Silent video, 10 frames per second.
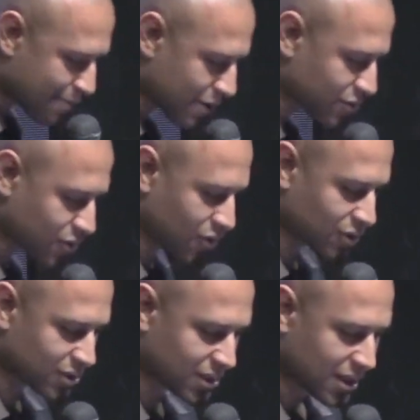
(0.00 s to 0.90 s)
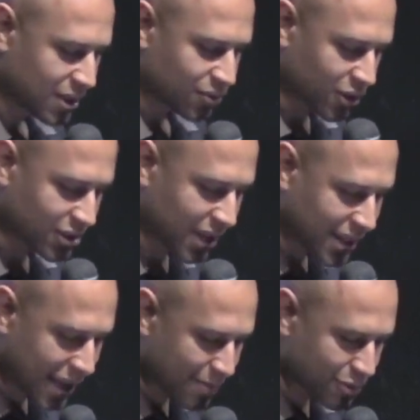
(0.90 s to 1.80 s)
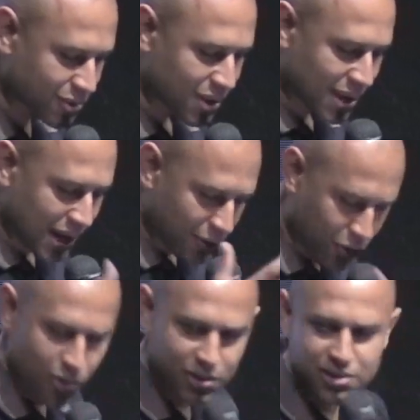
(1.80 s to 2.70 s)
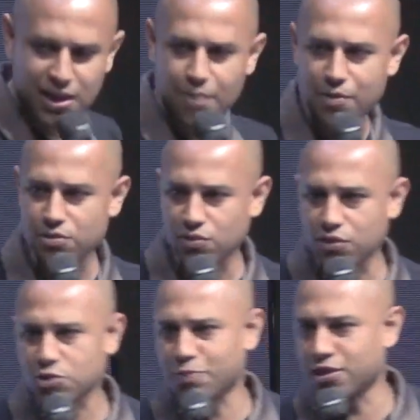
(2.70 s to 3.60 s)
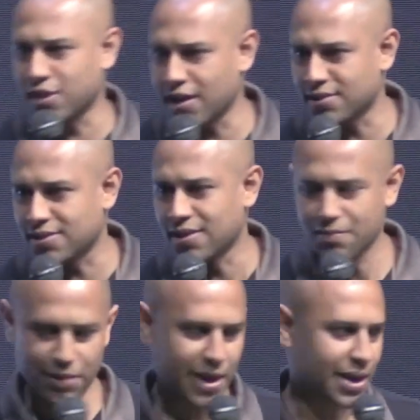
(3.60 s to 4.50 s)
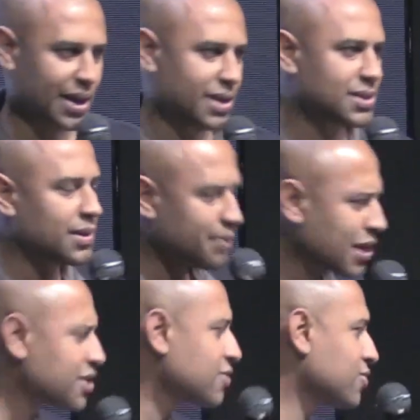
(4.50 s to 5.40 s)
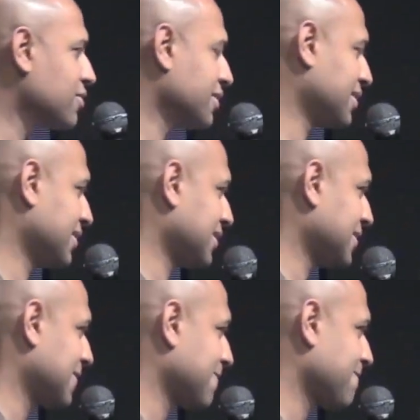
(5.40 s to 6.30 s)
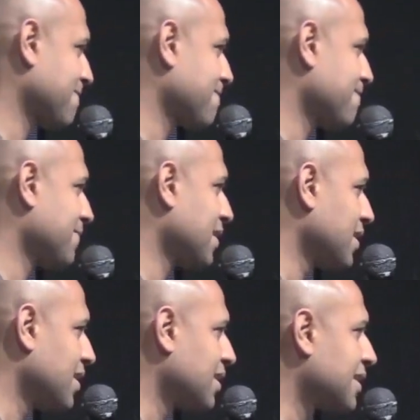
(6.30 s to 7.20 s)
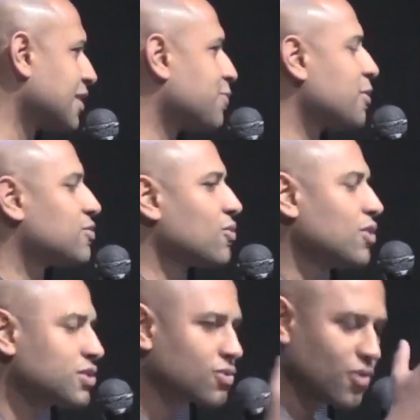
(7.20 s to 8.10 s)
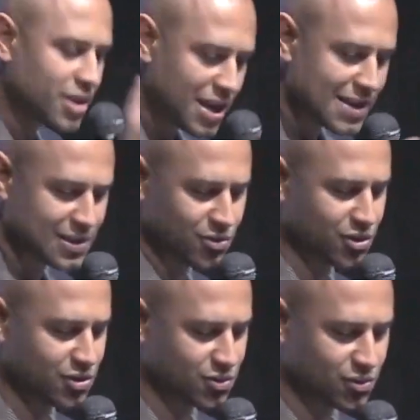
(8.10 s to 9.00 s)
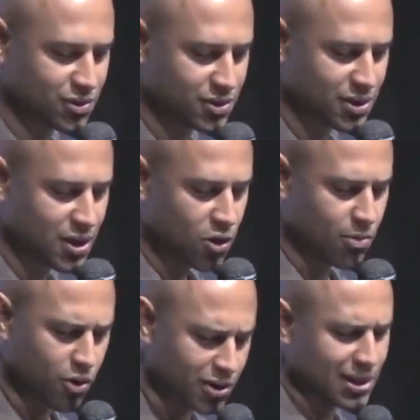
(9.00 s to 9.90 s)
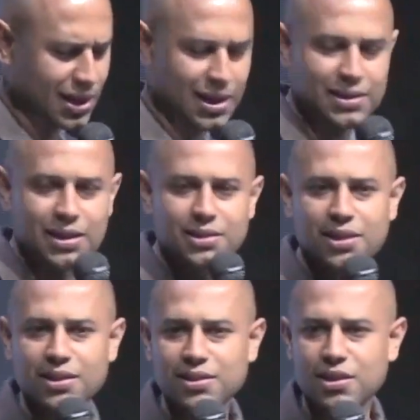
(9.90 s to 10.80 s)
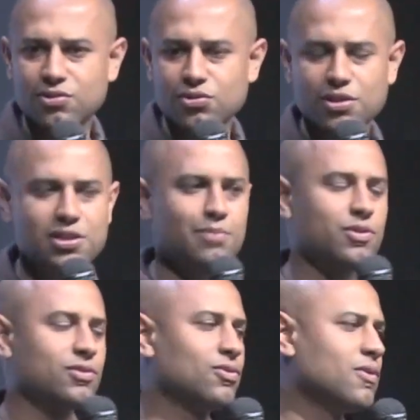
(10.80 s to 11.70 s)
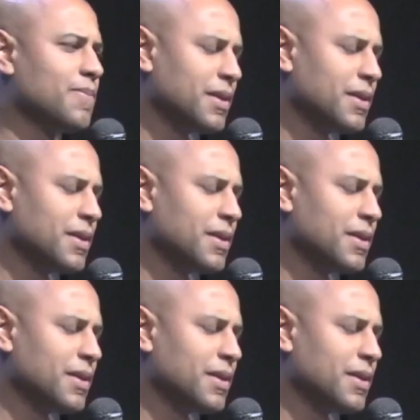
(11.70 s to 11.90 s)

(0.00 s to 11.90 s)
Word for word: pessoas. Nós queremos conquistar pessoas para a gente, para a igreja, para Jesus. Que as pessoas conheçam Jesus. Uma outra característica que Jesus deixa muito